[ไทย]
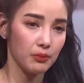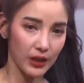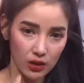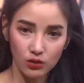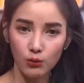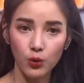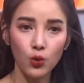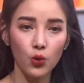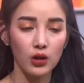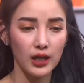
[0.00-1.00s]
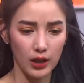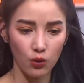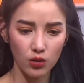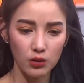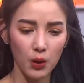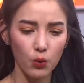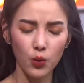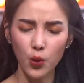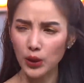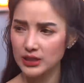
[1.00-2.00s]
มันก็ต้องพูดหลายๆคนก็บอก
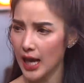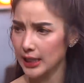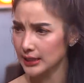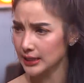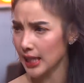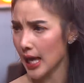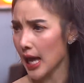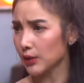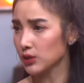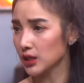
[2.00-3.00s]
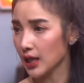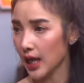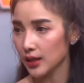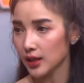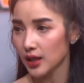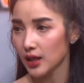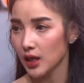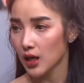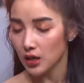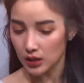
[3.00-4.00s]
อุ้ยสร้างกระแสนู่นนั่น
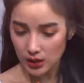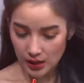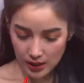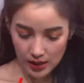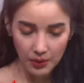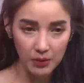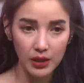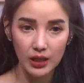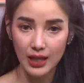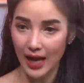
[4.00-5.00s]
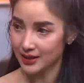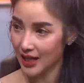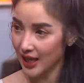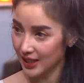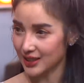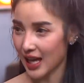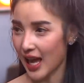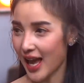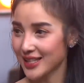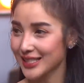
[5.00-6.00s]
คือจริงๆแพทไม่ได้อยากสร้างกระแส
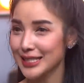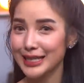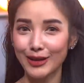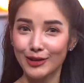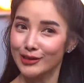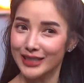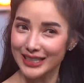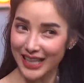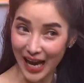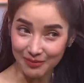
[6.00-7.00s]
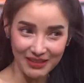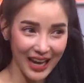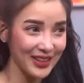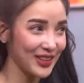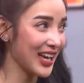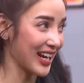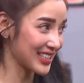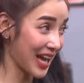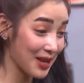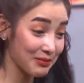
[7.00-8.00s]
จริงๆก็ถ้าถามได้ก็อยาก
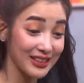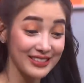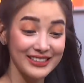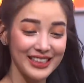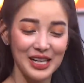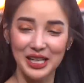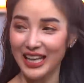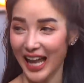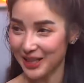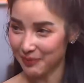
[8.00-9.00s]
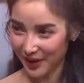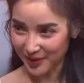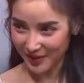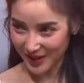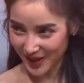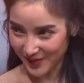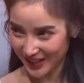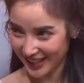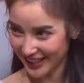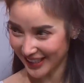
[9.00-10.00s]
จะให้มันไหลไปของมันแบบนี้
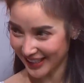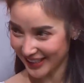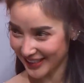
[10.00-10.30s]
ถ้าเกิดไม่